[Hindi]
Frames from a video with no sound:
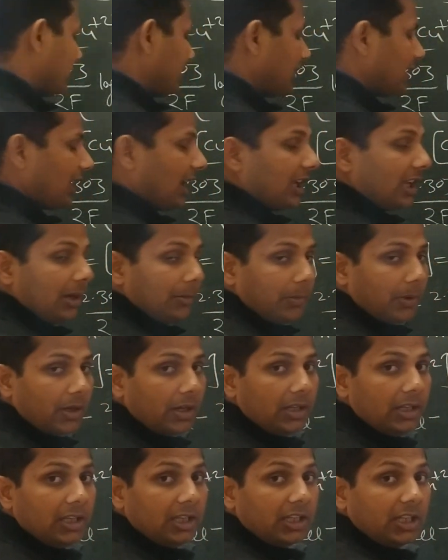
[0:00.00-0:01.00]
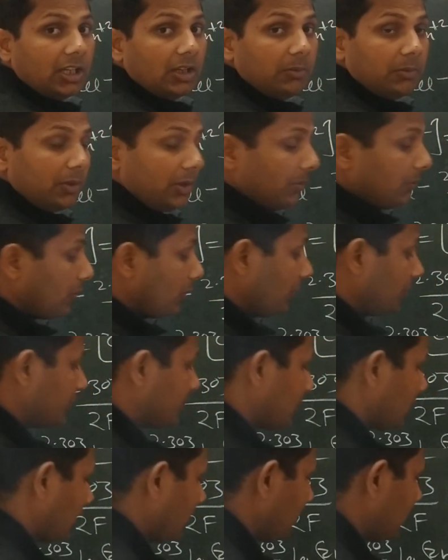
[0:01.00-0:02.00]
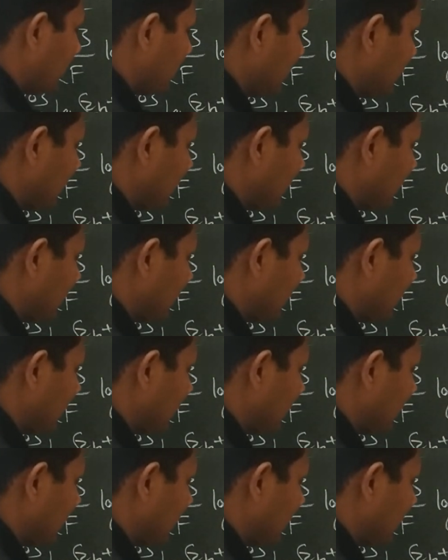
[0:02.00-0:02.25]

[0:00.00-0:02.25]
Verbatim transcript: सी क्या है यहां पर इक्विलिब्रियम कांस्टेंट